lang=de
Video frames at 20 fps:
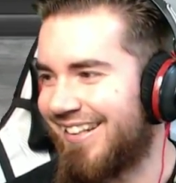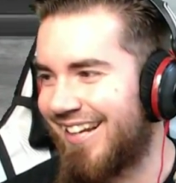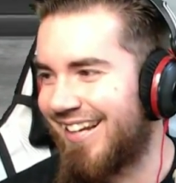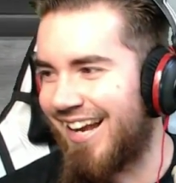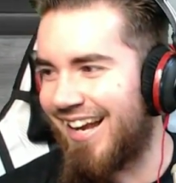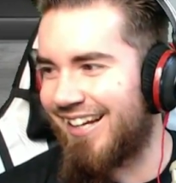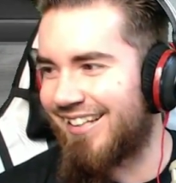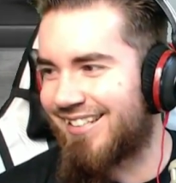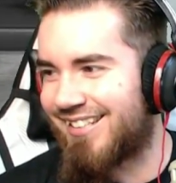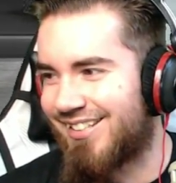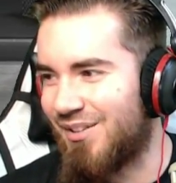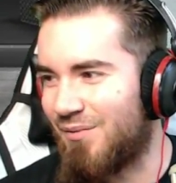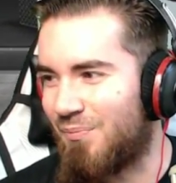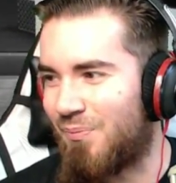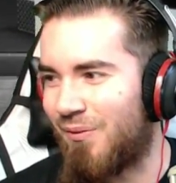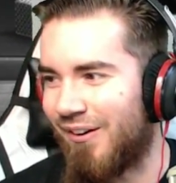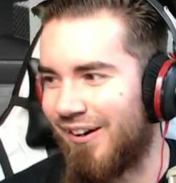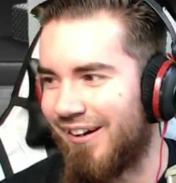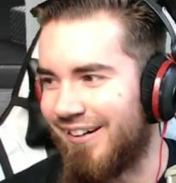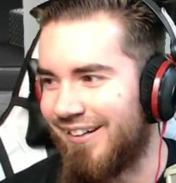Der ist
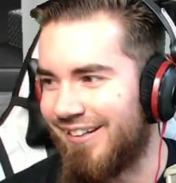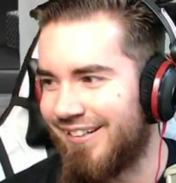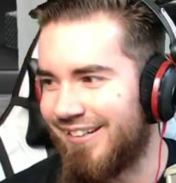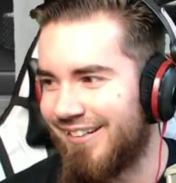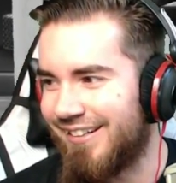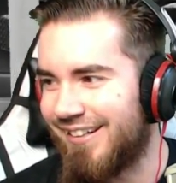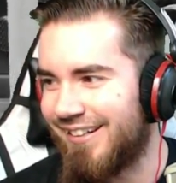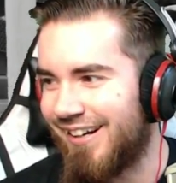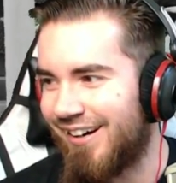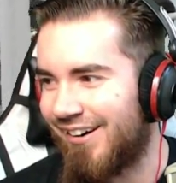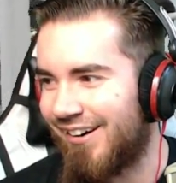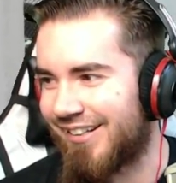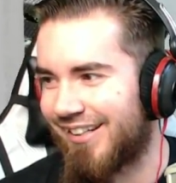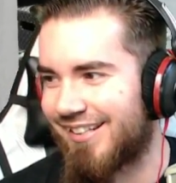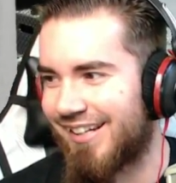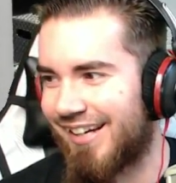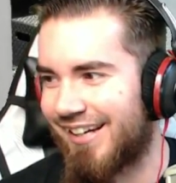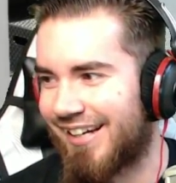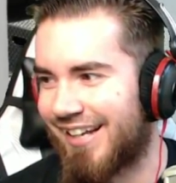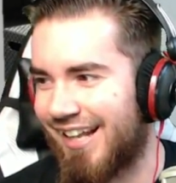super. Oh,
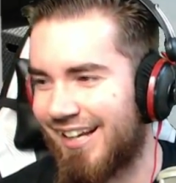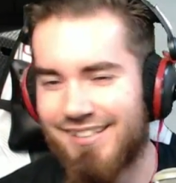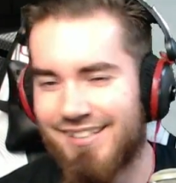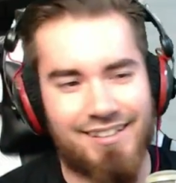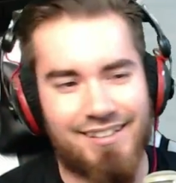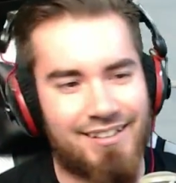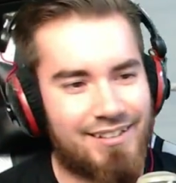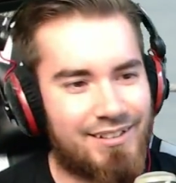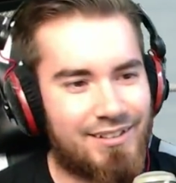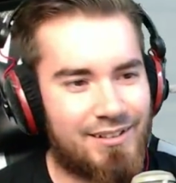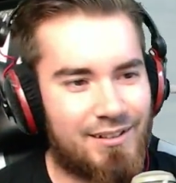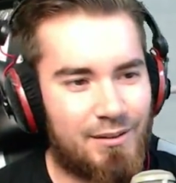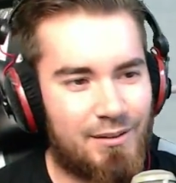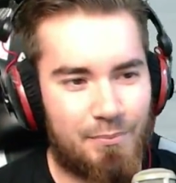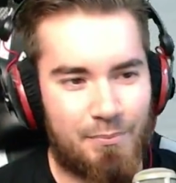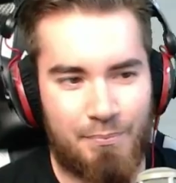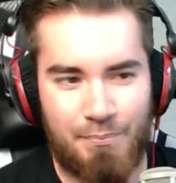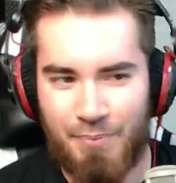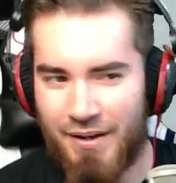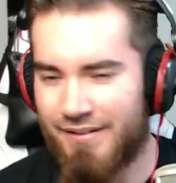das ist echt klasse.
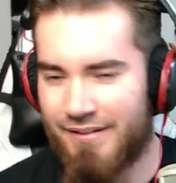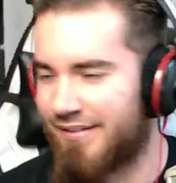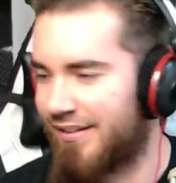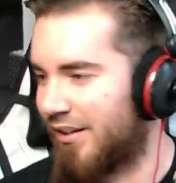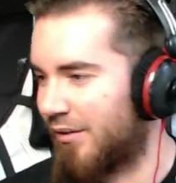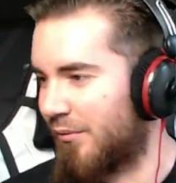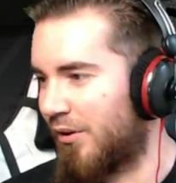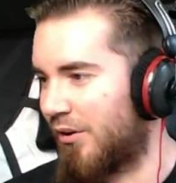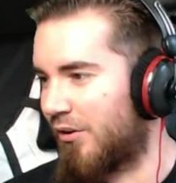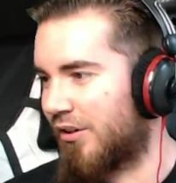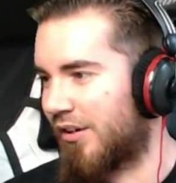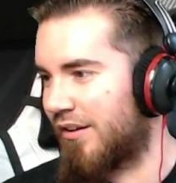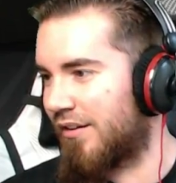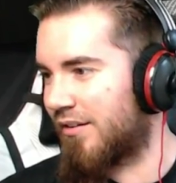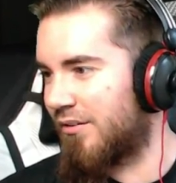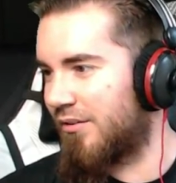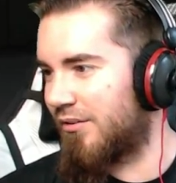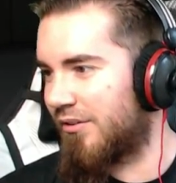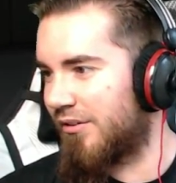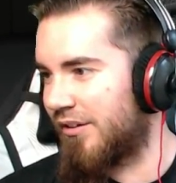Passt irgendwie auch
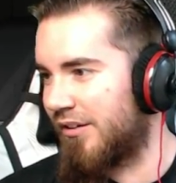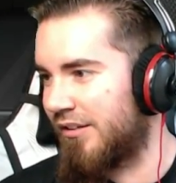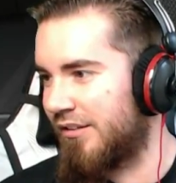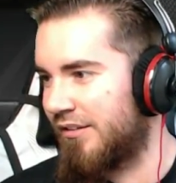ganz gut, oder?